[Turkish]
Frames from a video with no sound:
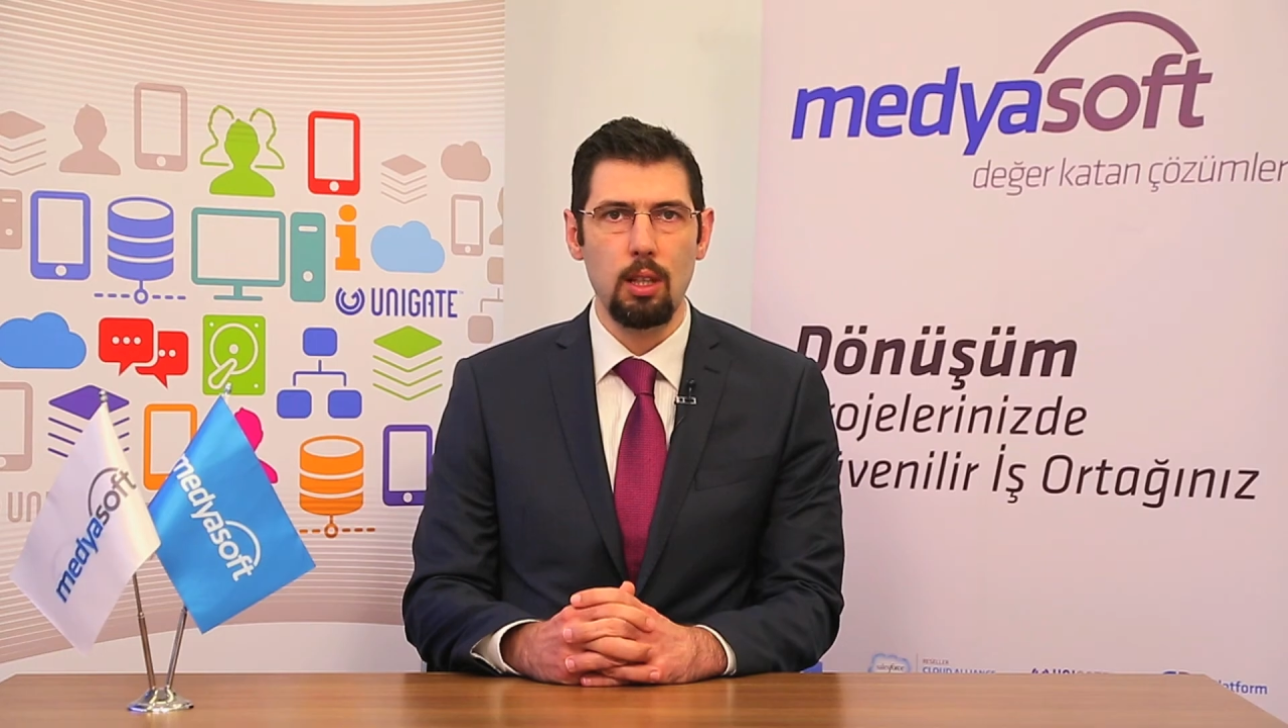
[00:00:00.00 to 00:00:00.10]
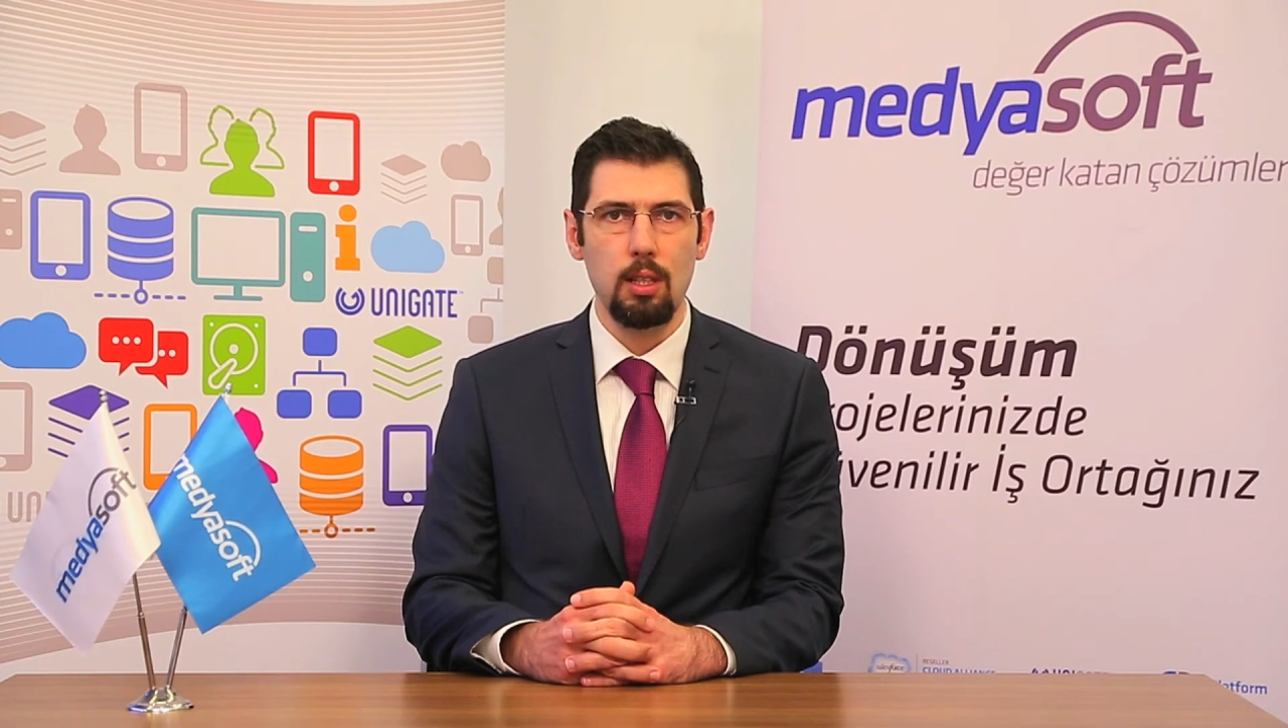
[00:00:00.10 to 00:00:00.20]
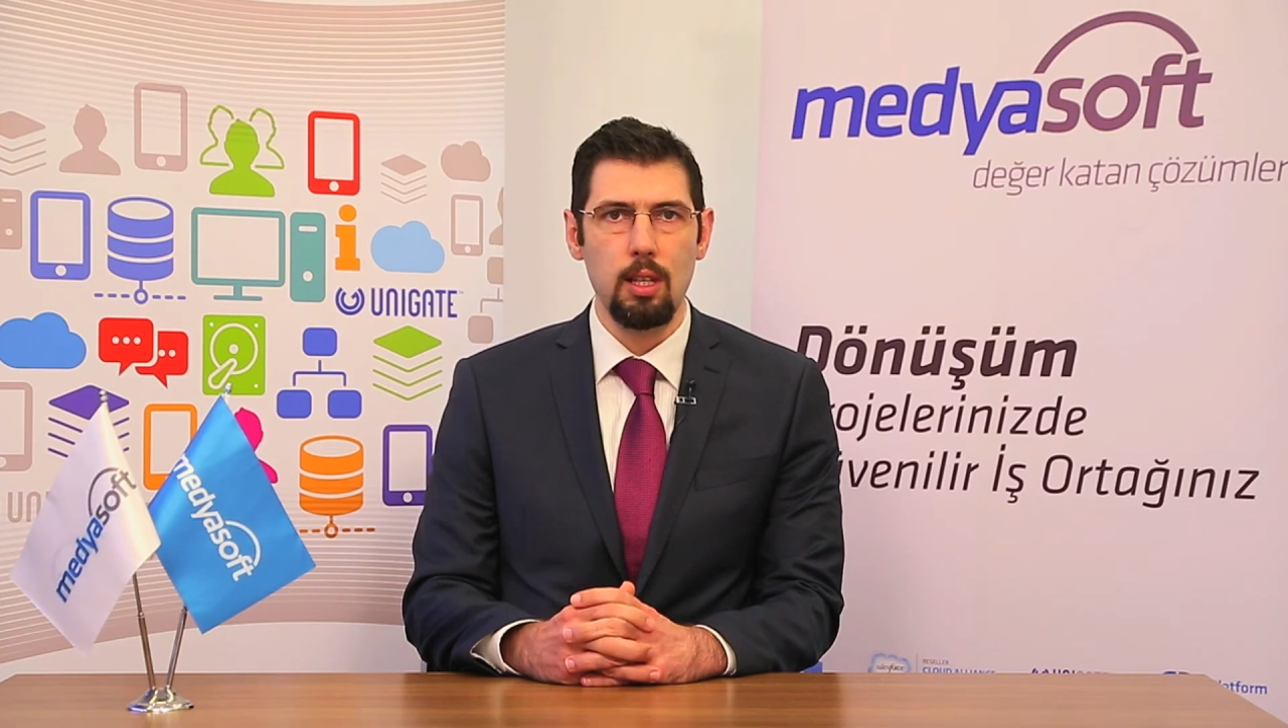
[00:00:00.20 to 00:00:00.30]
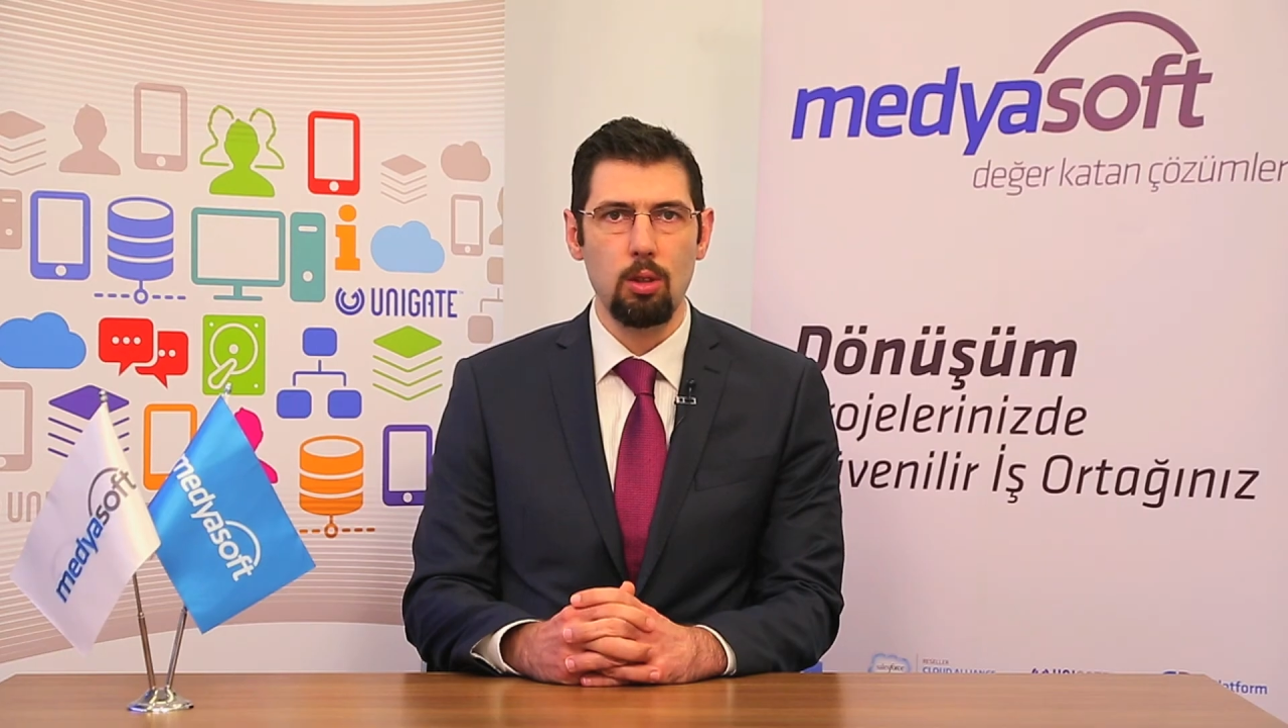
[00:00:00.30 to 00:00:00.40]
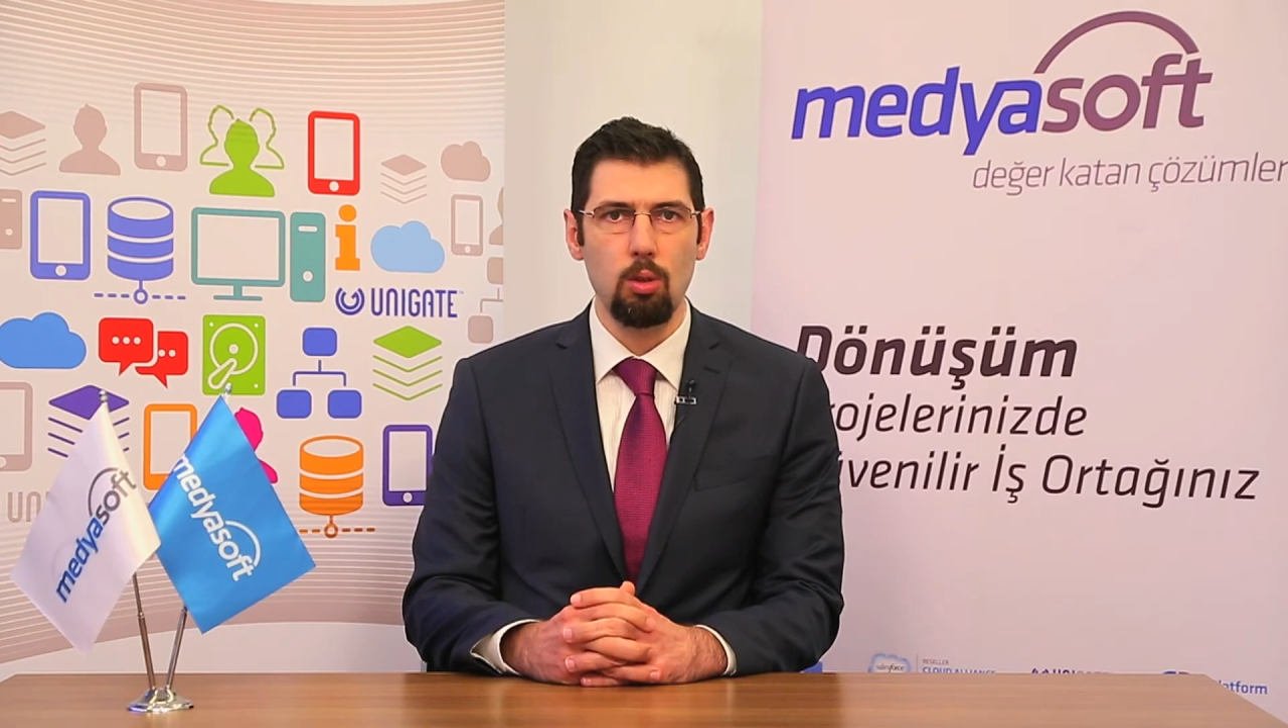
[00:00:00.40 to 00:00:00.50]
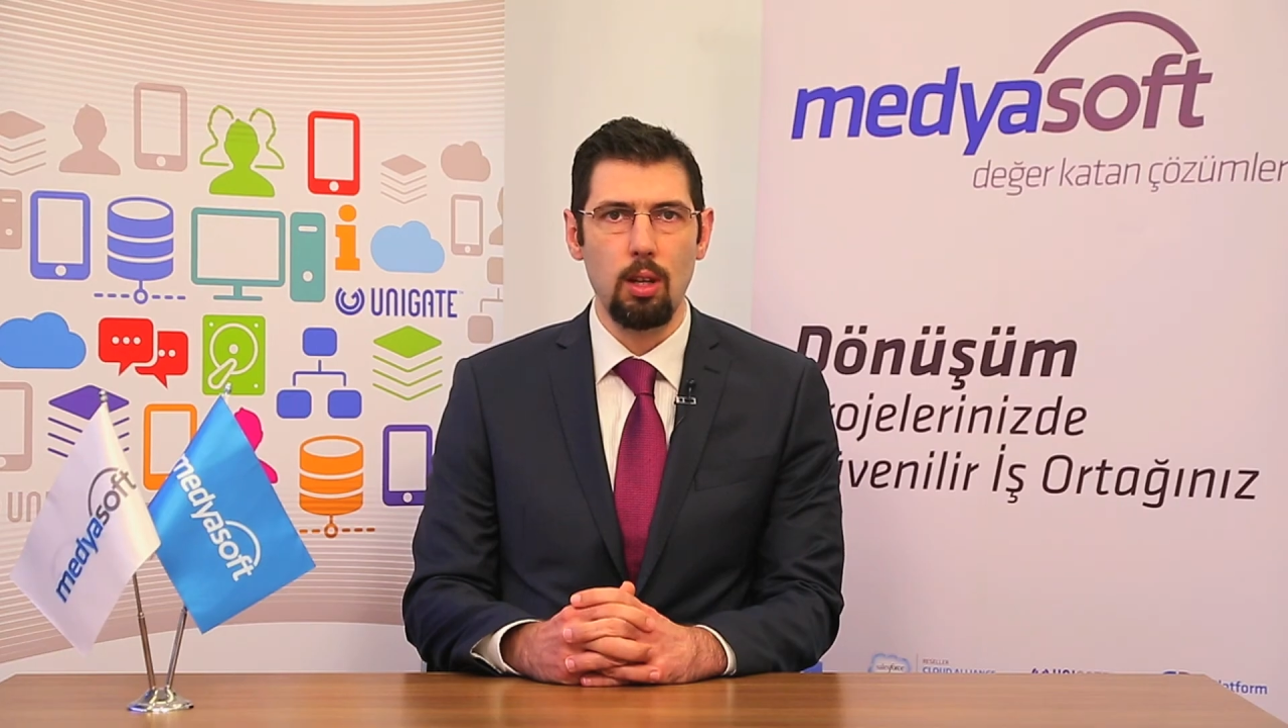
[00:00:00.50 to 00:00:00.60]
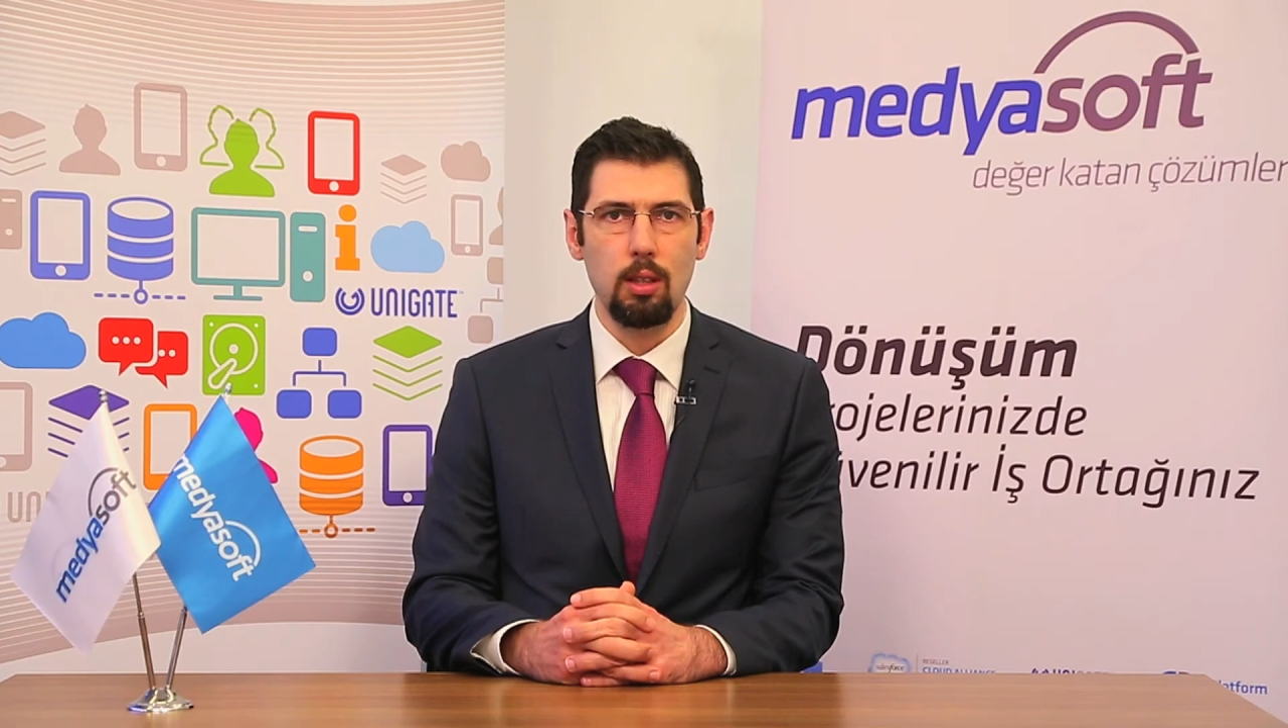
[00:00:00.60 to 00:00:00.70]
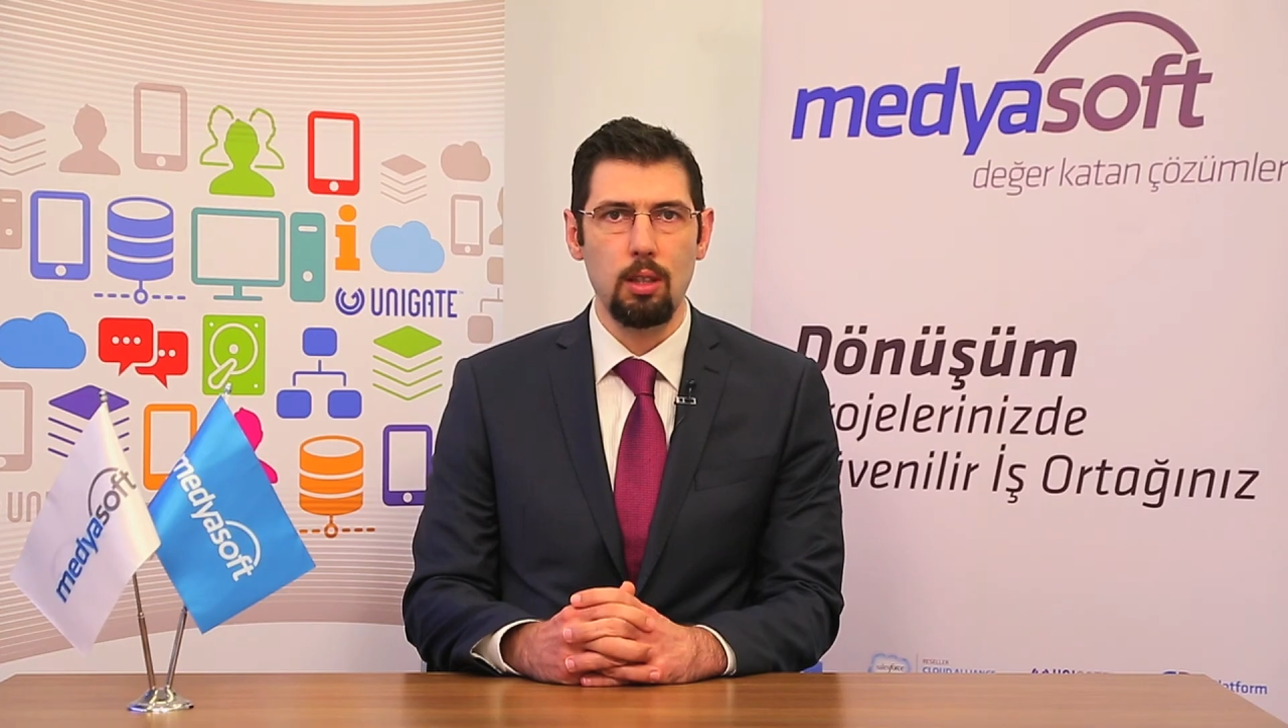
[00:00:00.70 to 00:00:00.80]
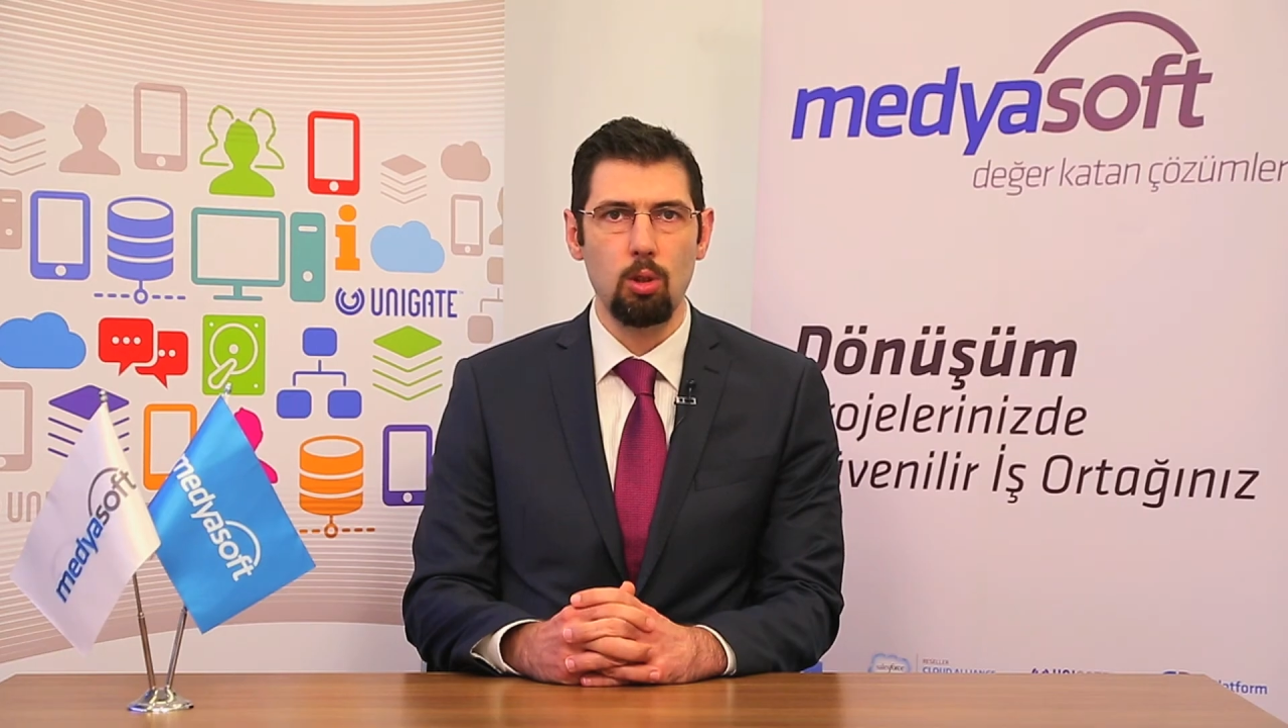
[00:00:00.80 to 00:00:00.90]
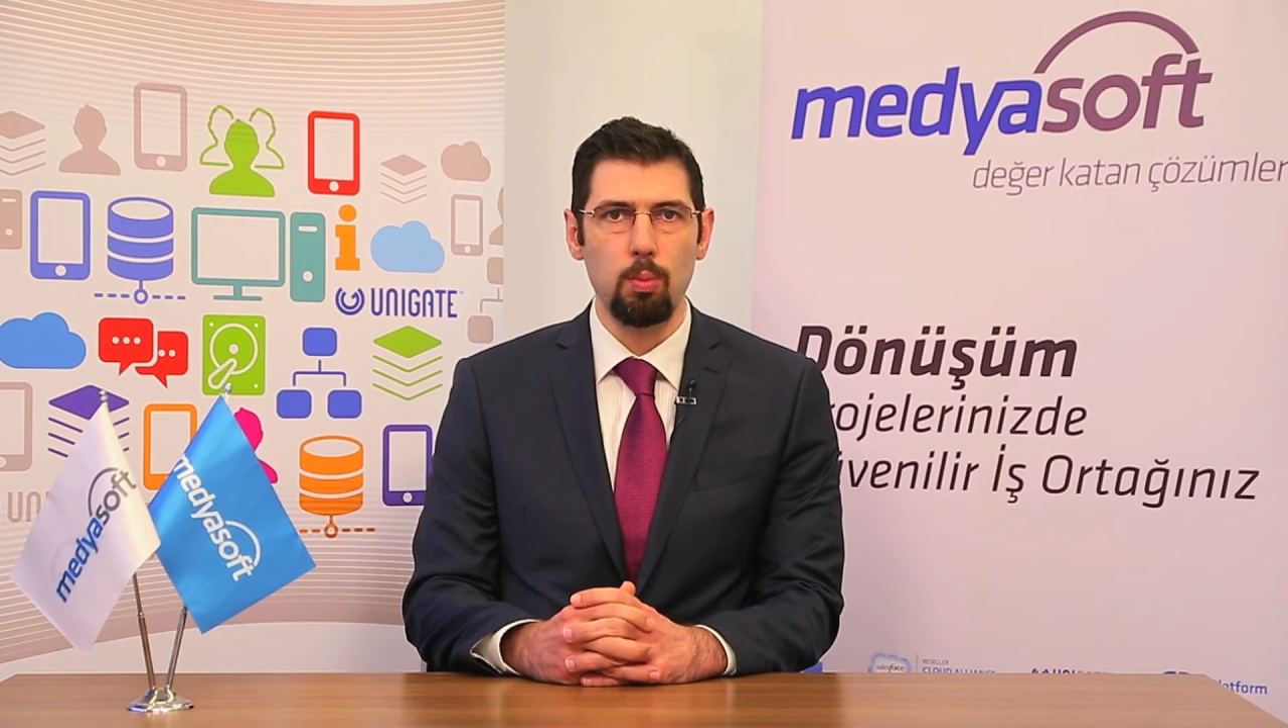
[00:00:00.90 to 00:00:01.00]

ana sektörü altında